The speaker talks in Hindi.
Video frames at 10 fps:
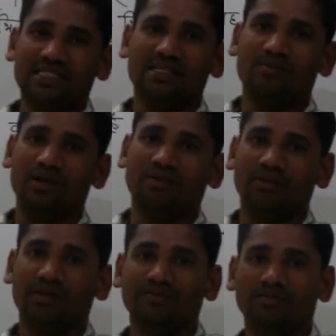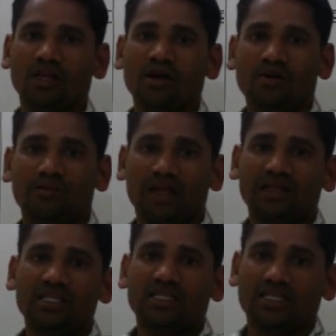के संबंध में
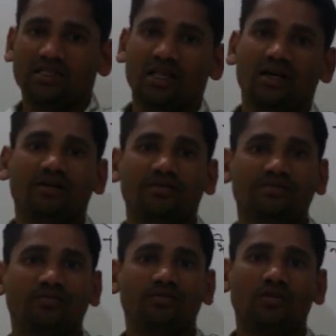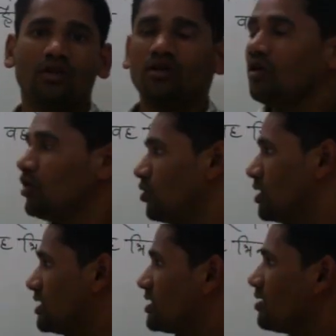प्रतिशतता तो
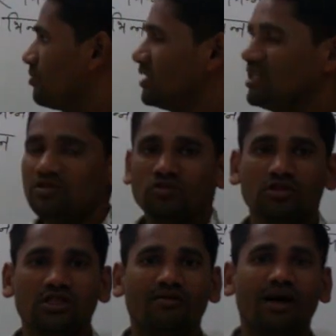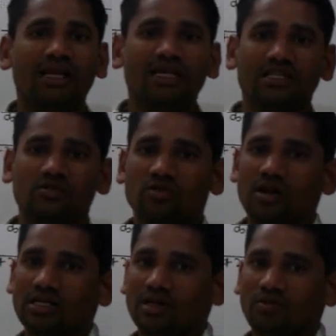इससे संबंधित कुछ सवाल है जिसको
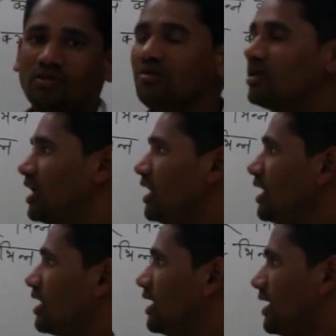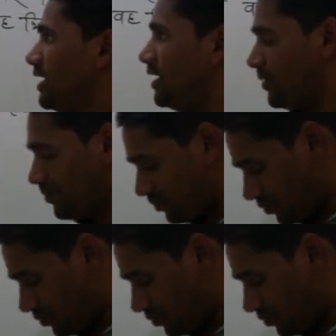आज हम लोग हल करेंगे